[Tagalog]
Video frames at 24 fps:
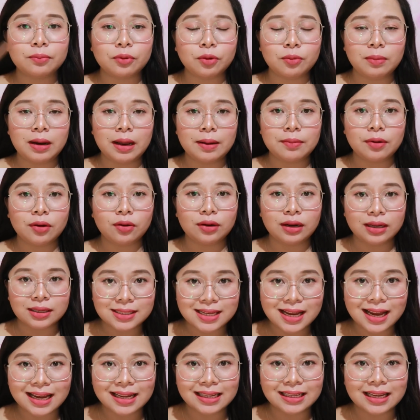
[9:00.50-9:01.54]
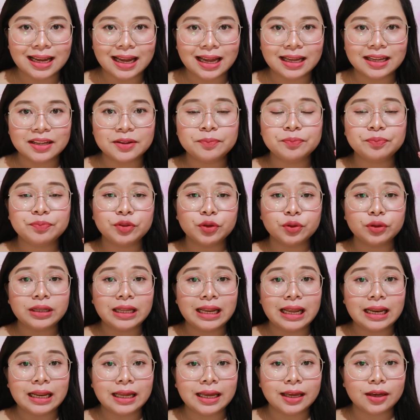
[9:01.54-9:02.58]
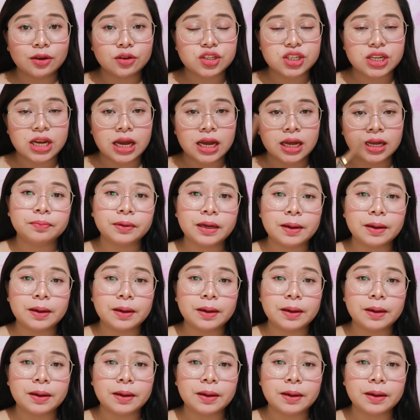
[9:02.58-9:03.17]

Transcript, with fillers: Problema ko lang sa kanya, nung nilalagay ko siya,